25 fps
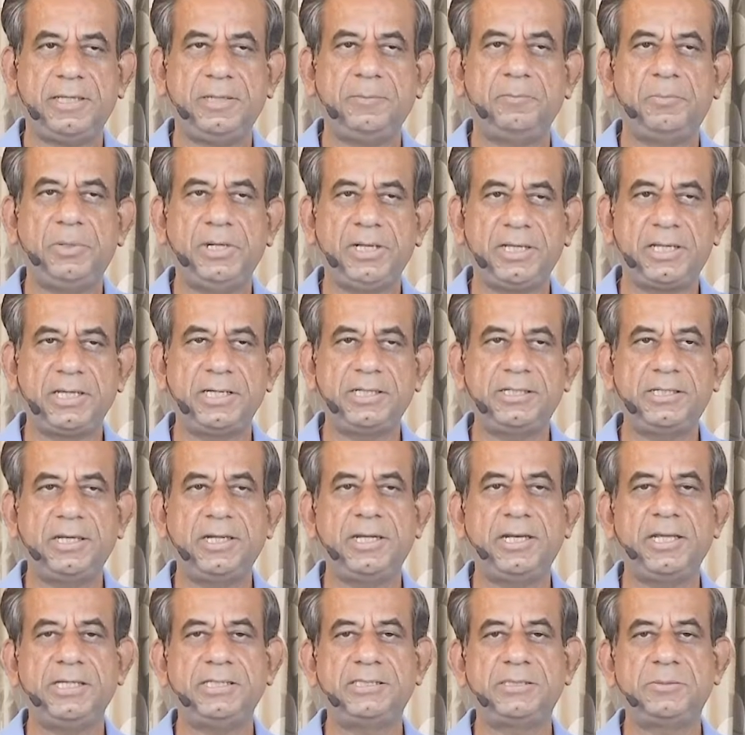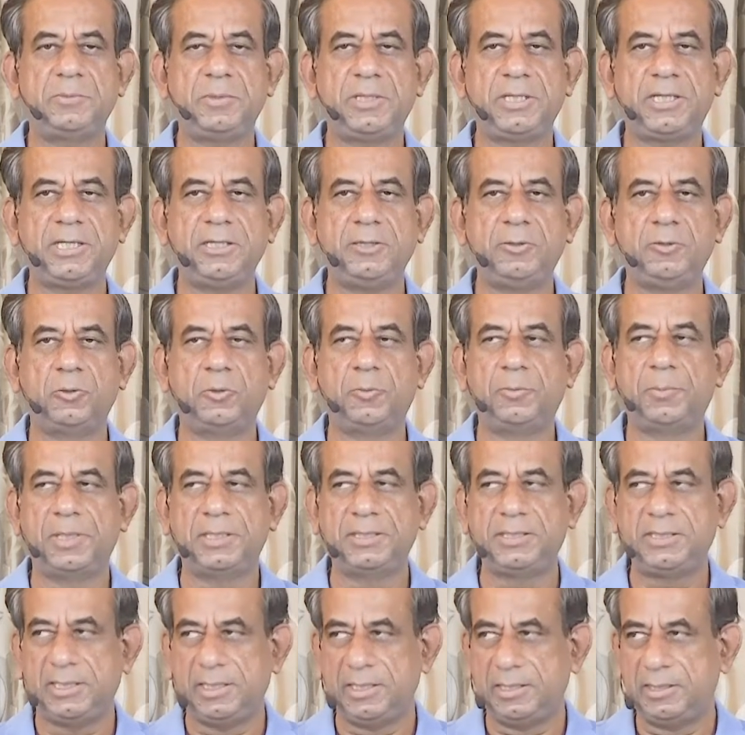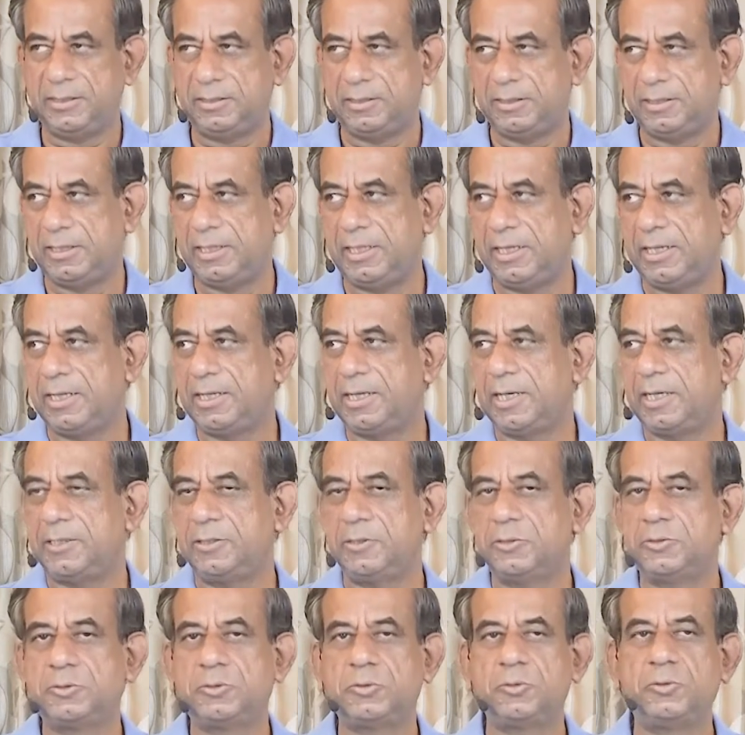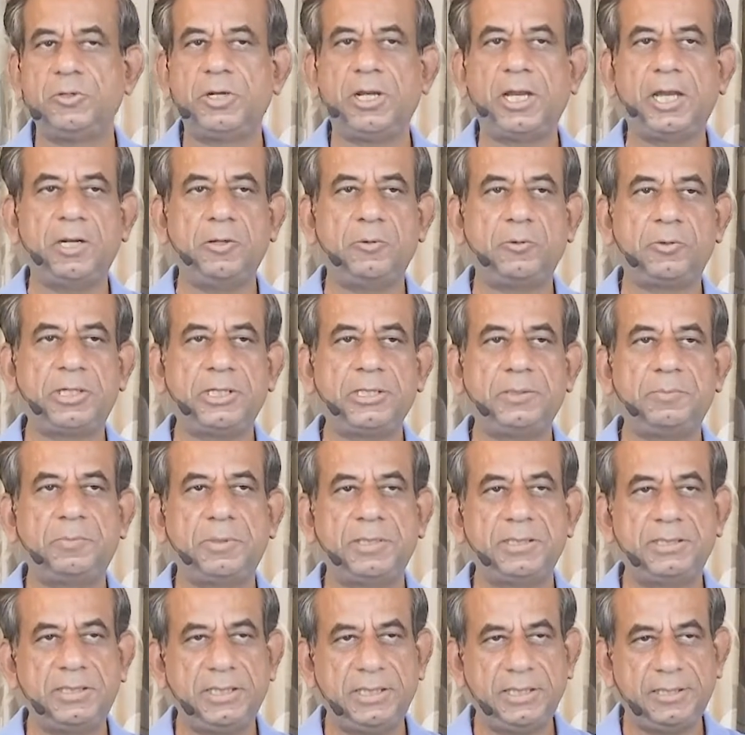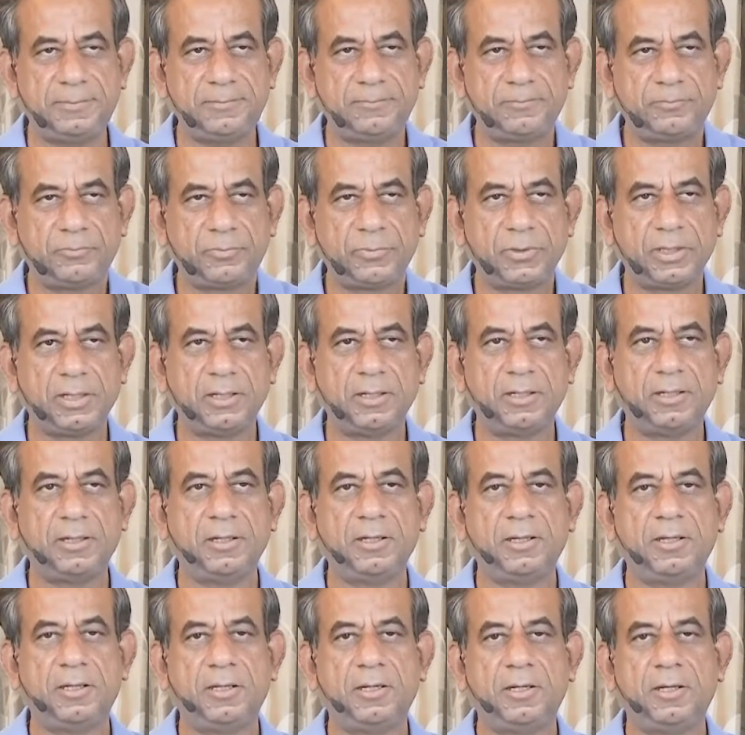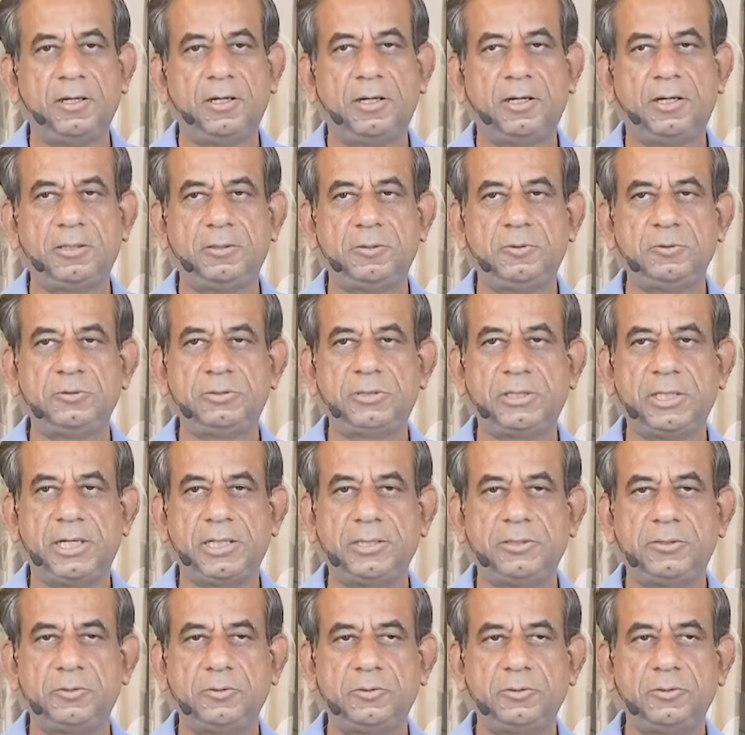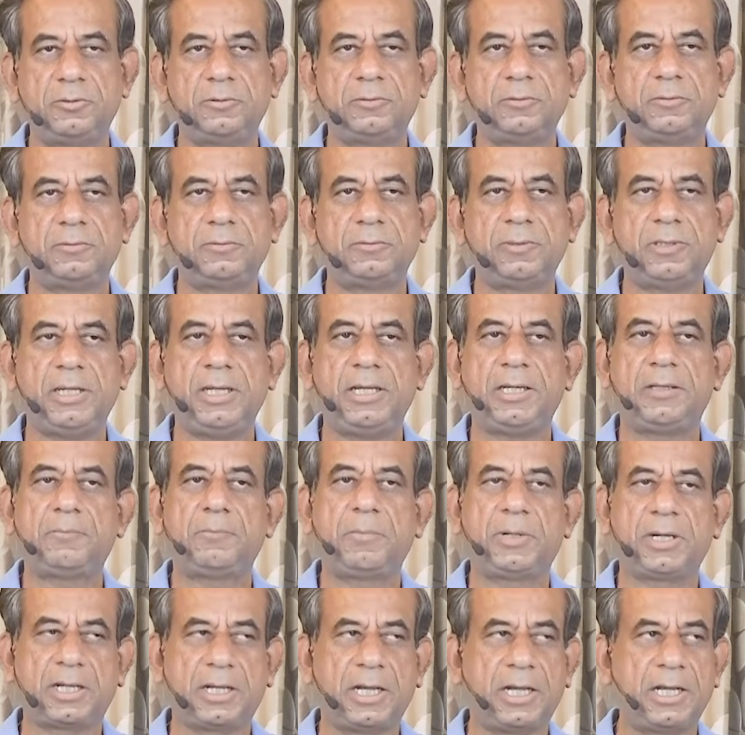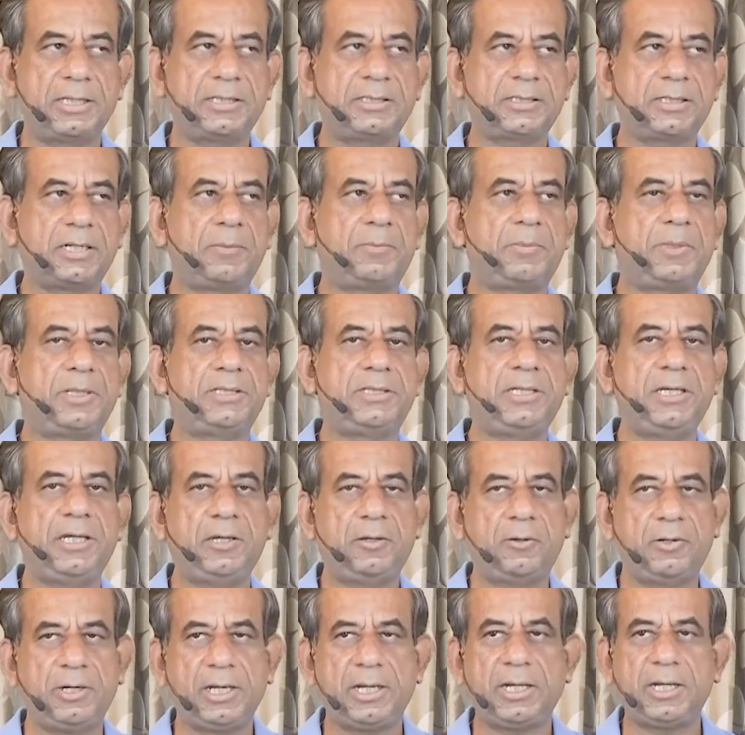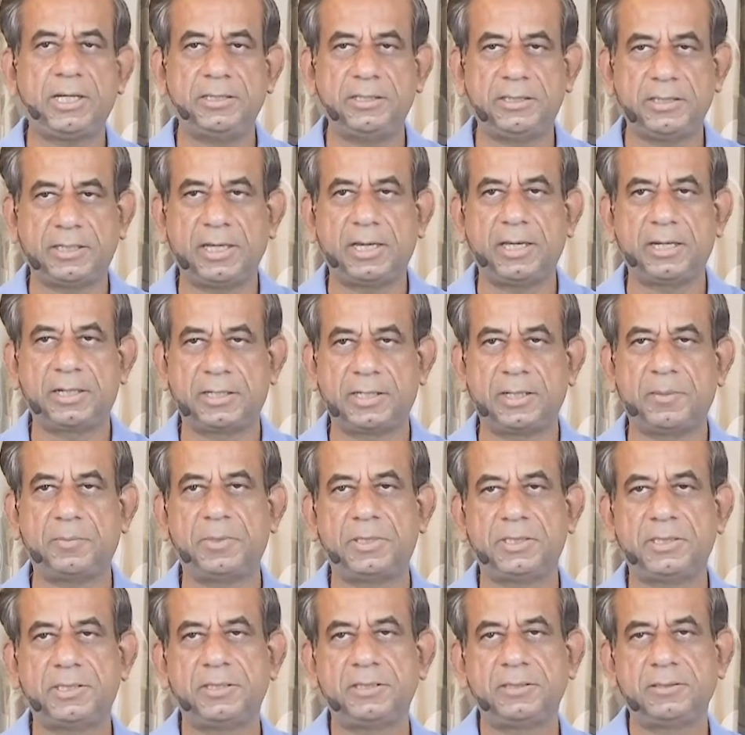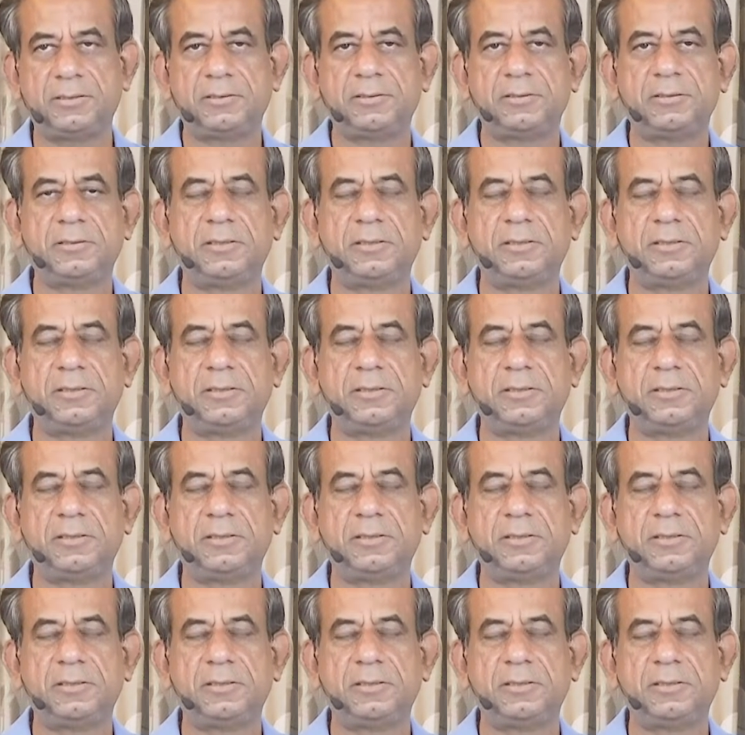इम्प्लीकेशन है इसमें कि दो पथ हैं एक है जो सूर्यालोकित पथ है और दूसरा जो एक प्रकाश का पथ है और एक अंधकार का पथ है